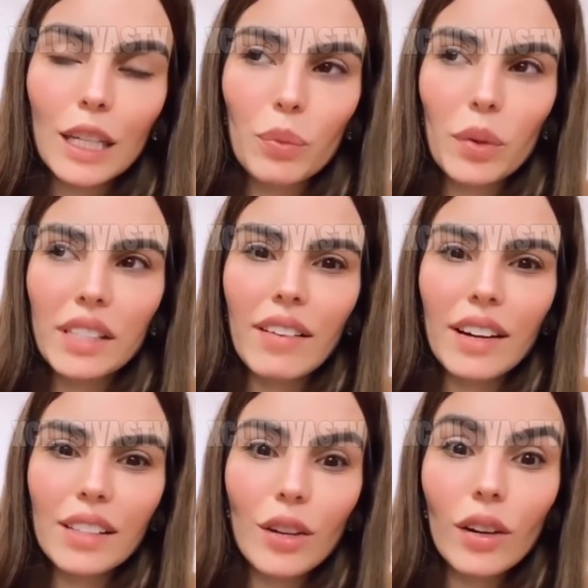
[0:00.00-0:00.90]
Después de
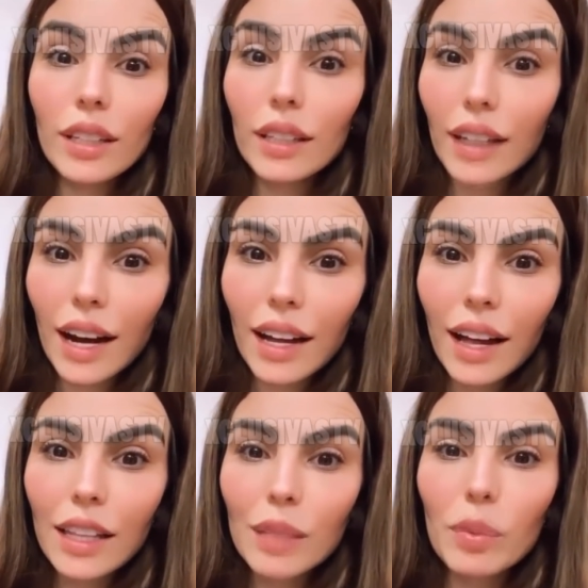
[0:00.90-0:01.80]
haber sido
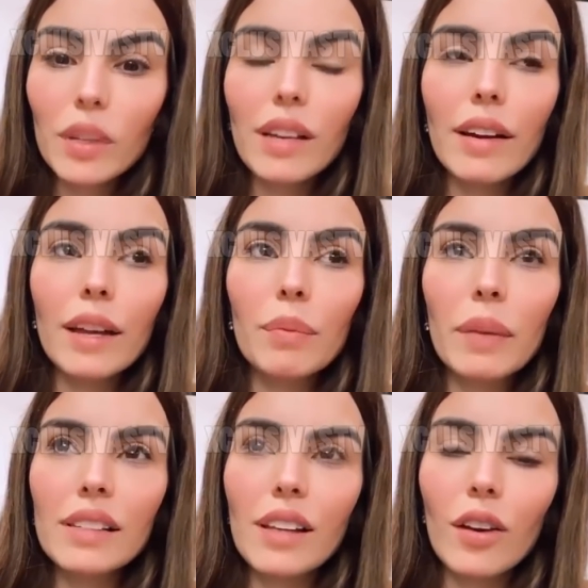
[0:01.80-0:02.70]
criticada, después de haber
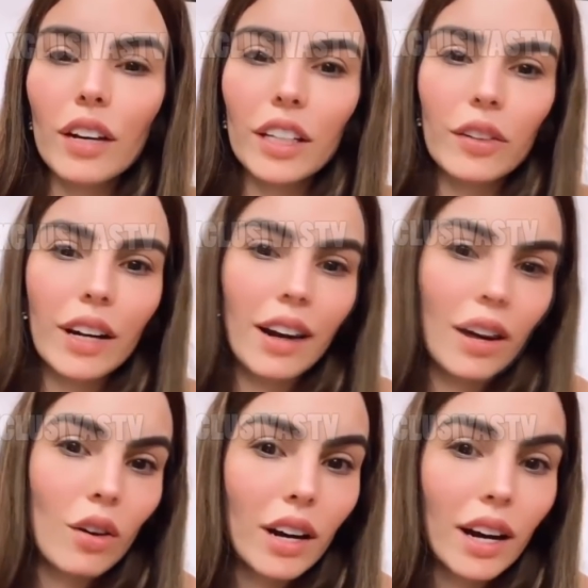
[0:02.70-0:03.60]
pensado que yo era la
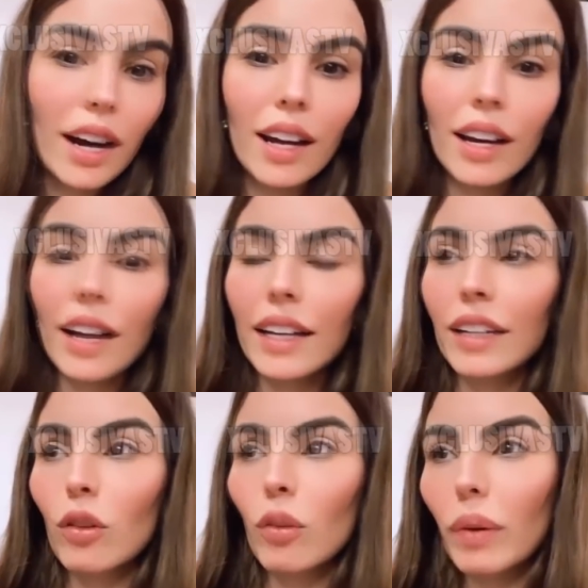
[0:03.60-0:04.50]
loca, la
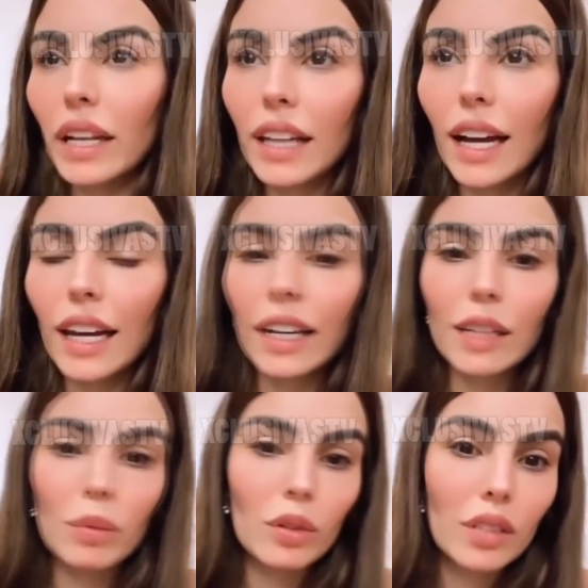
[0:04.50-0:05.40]
incumplida, la
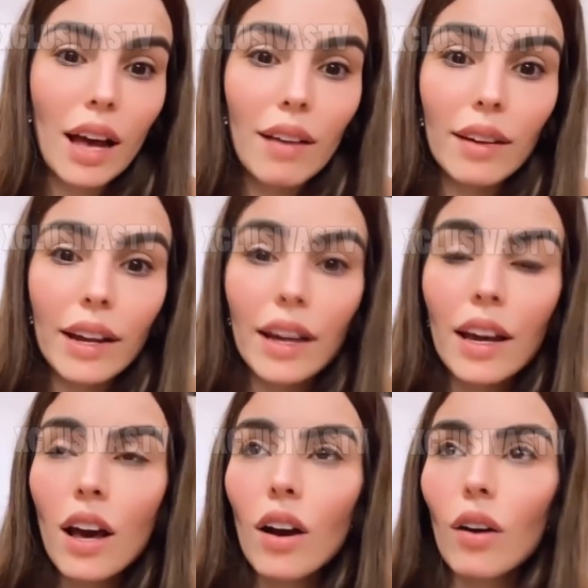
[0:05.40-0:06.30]
irresponsable
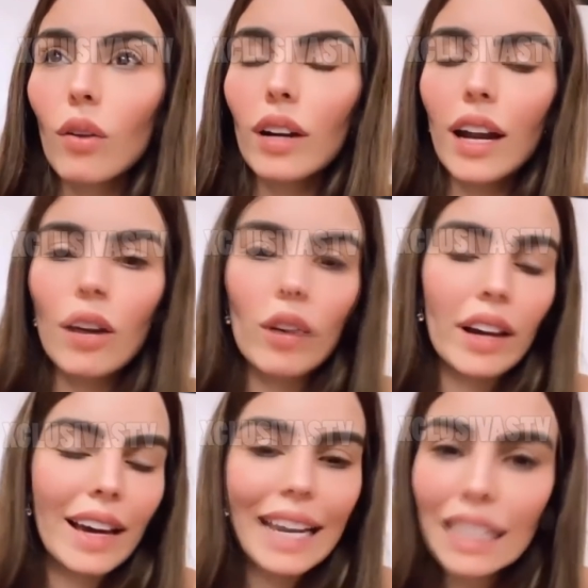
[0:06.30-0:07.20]
o la lo
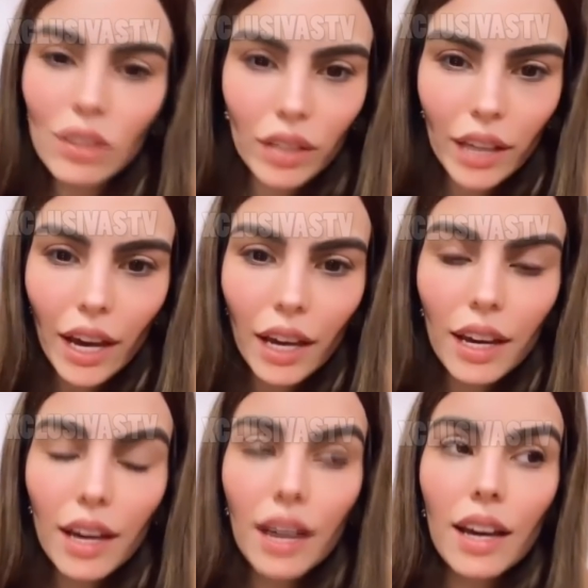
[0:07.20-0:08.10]
que X o Y,
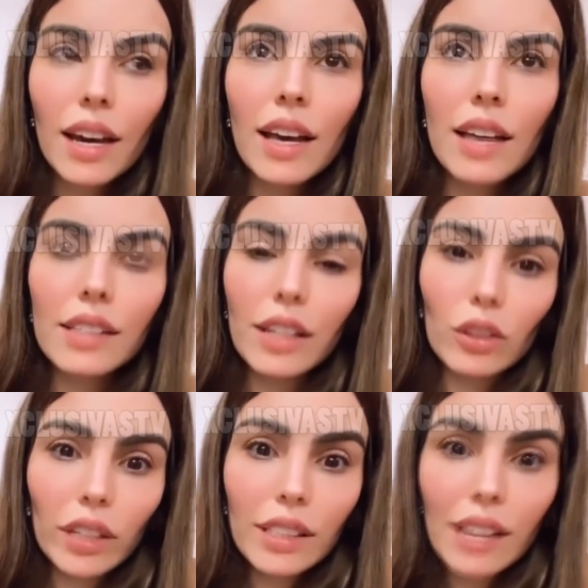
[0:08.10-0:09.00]

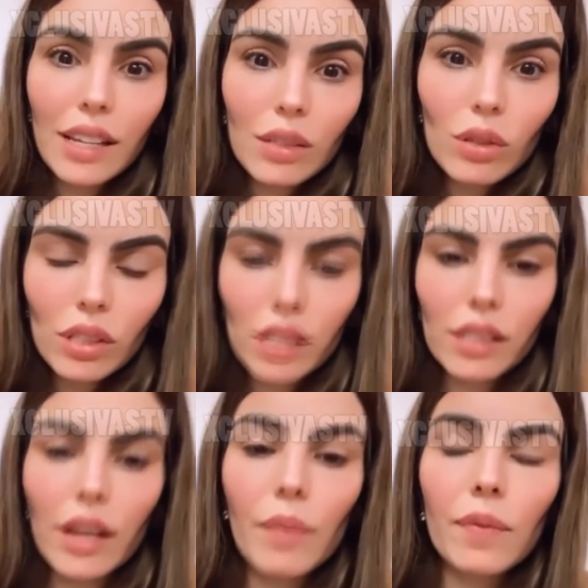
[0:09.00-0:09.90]
siento que se hace
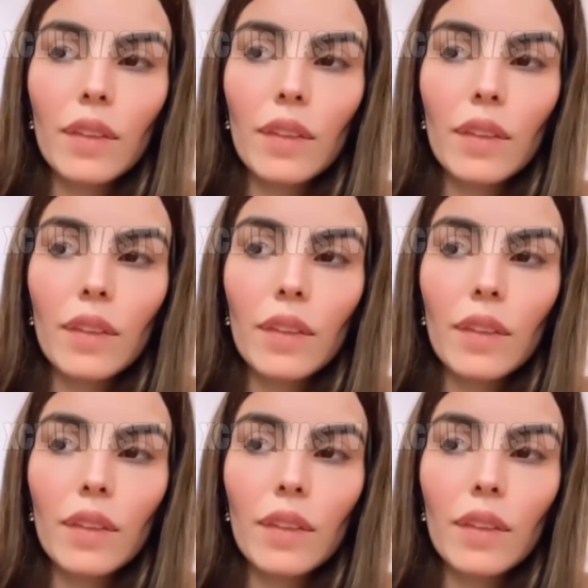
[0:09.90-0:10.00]
justicia.